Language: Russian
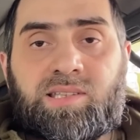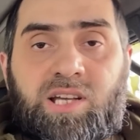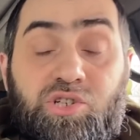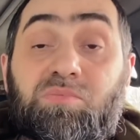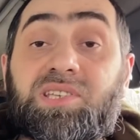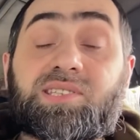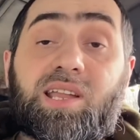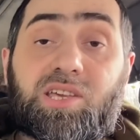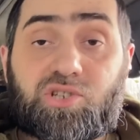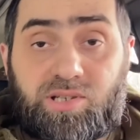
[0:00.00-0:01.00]
нашим
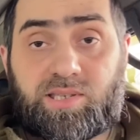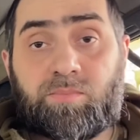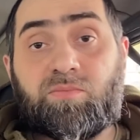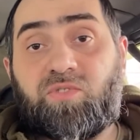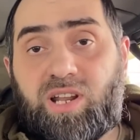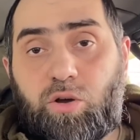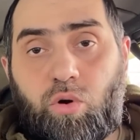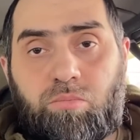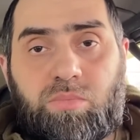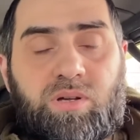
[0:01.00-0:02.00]
историческим
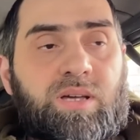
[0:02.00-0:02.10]
врагом,